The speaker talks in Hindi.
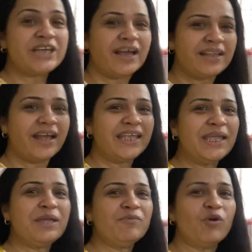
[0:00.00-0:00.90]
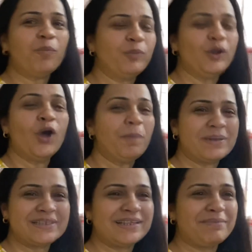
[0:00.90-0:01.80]
ज्यादा ही वो पुलाव
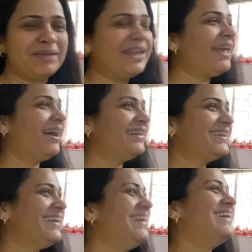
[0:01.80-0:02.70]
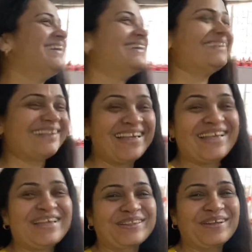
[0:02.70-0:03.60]
पसंद है मेरे हाथ की
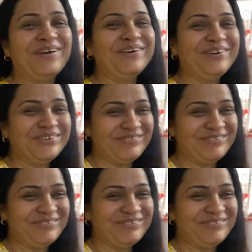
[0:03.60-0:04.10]
तो